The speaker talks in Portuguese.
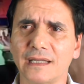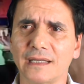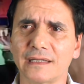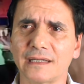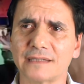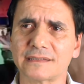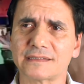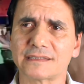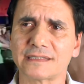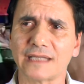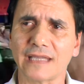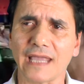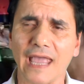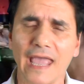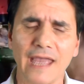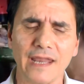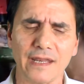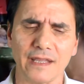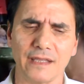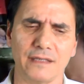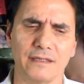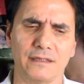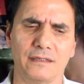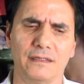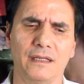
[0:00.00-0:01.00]
elas
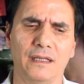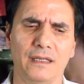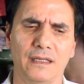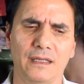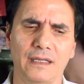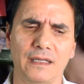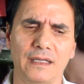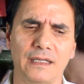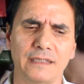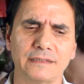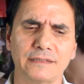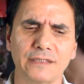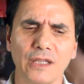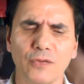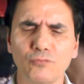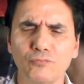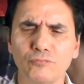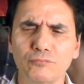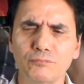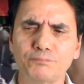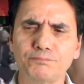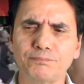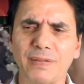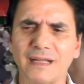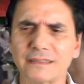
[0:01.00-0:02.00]
querem é, ter
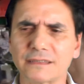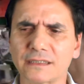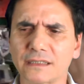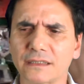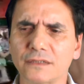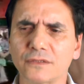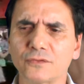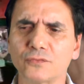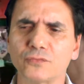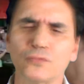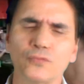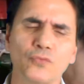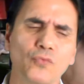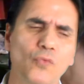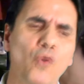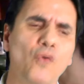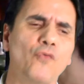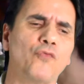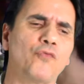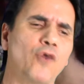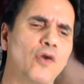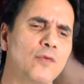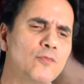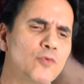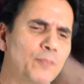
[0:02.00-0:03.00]
um padrão
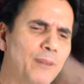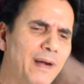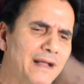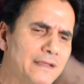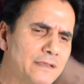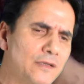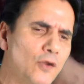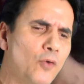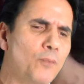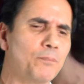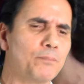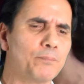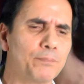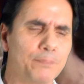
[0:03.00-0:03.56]
conforme o padrão